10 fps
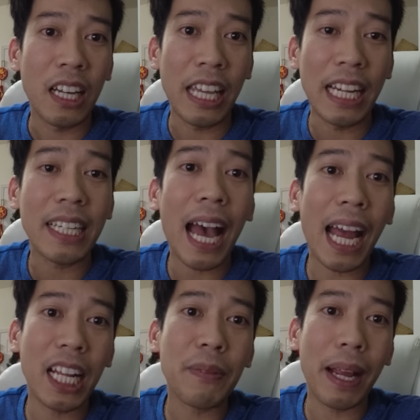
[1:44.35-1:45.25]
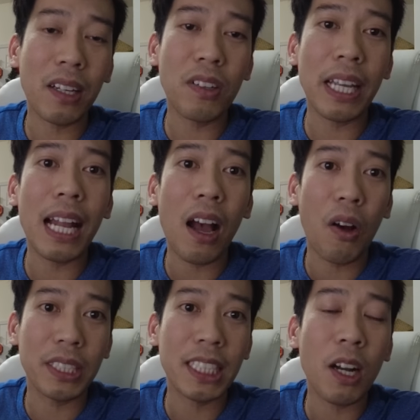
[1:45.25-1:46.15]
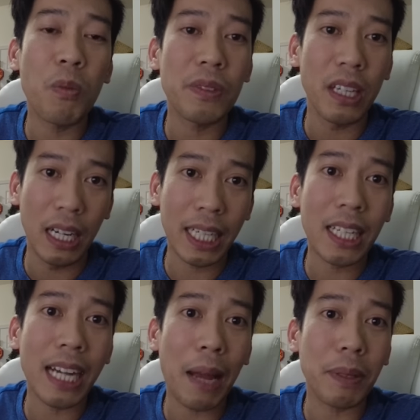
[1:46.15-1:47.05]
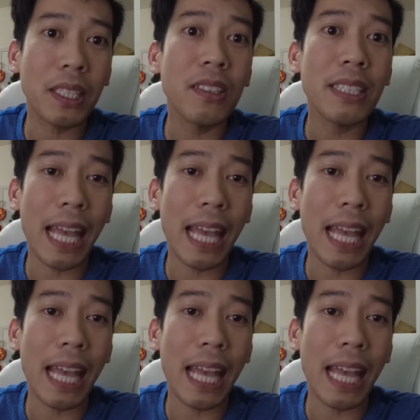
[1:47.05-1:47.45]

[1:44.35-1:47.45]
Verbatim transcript: hiện đại đó các bạn có nghĩa là họ sẽ không dựng cái rạp ở trước